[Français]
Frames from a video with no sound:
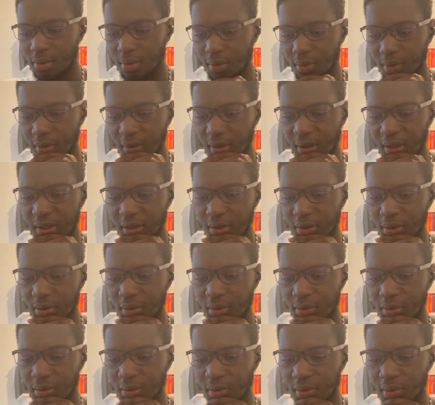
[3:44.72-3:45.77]
Ouais,
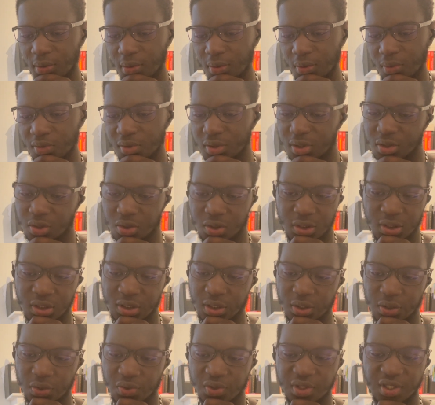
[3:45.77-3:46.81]
en, gros, c'est ce que j'ai dit.
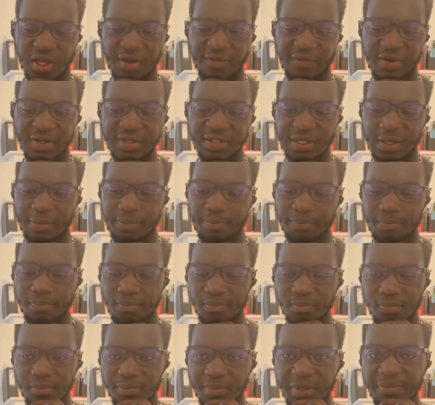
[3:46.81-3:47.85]
Le travail, ça
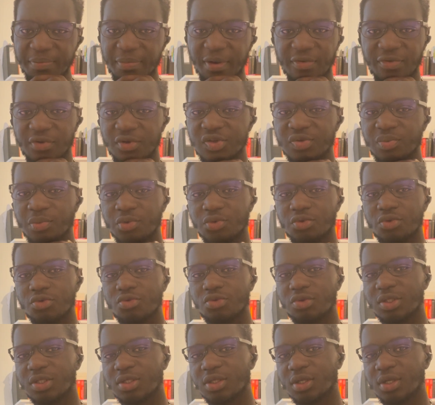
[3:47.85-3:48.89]
paye pas forcément tout de
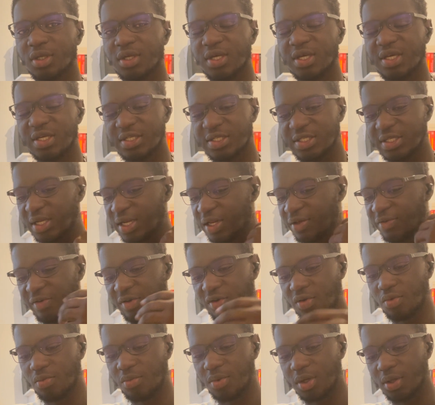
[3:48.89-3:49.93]
suite. C'est l'effet
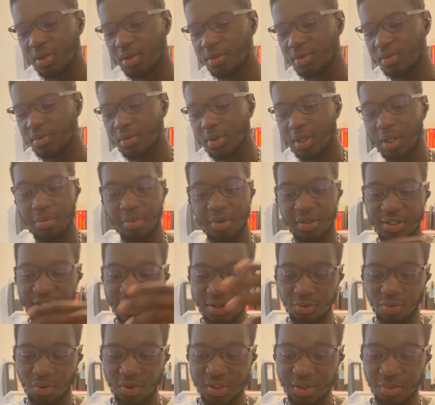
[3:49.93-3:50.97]
cumulé. Et bah, c'est le
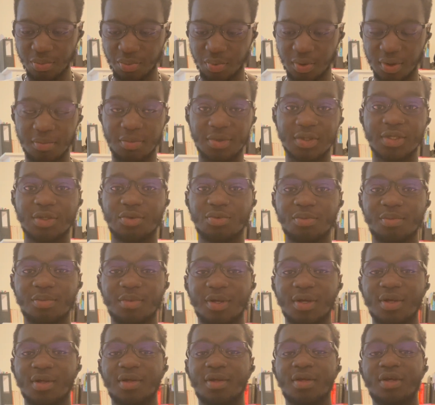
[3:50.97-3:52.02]
troisième point, bah, ça tombe bien.